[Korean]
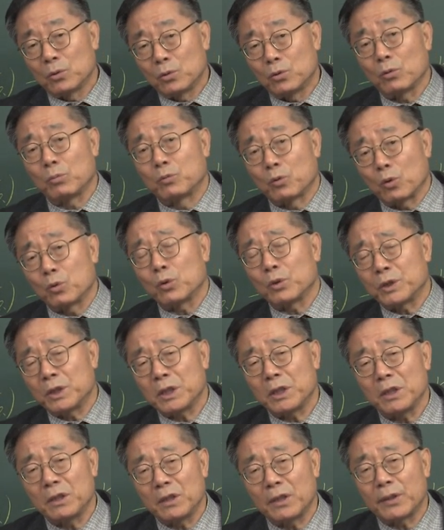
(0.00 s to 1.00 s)
좀 도덕을
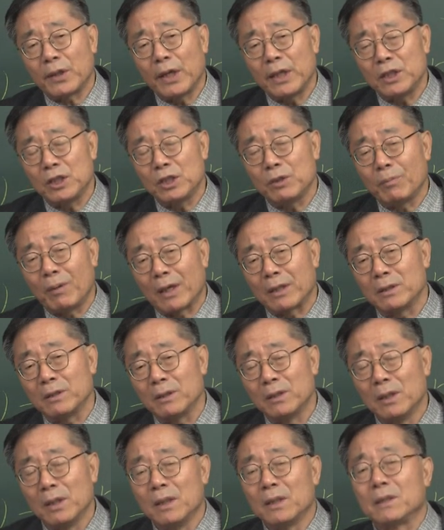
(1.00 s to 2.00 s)
지켜야 된다
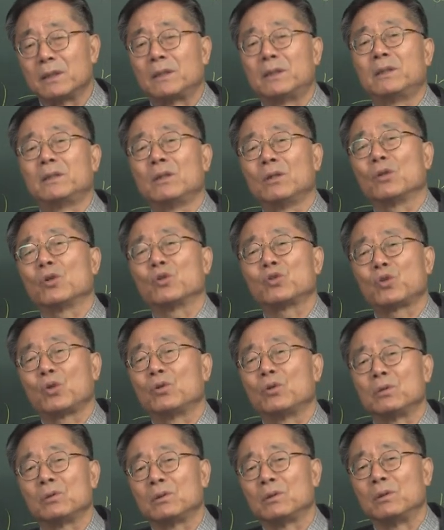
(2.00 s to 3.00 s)
했지만은
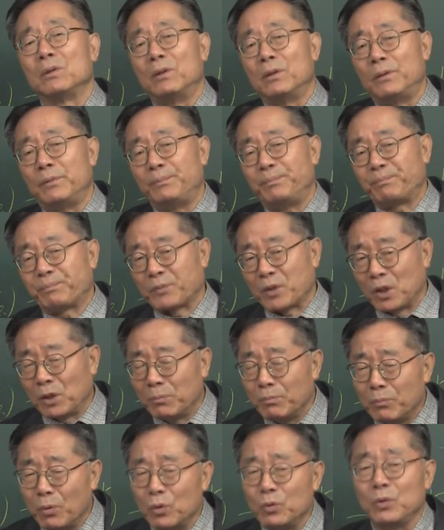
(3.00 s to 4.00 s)
그거로서는
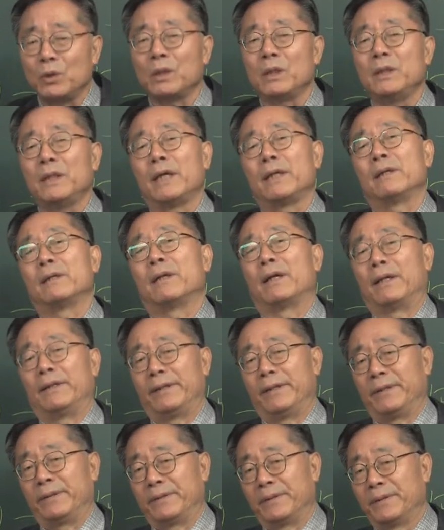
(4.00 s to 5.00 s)
근본적인 해결은
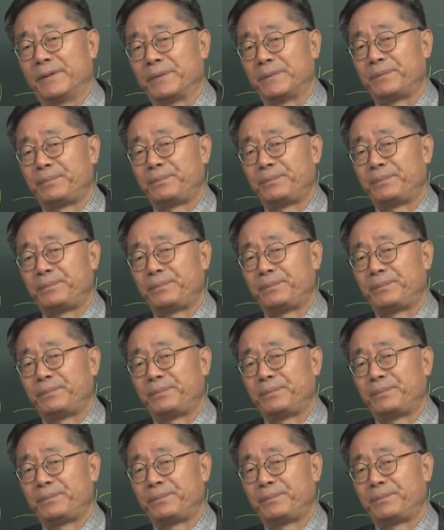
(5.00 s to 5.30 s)
안 되는 거예요.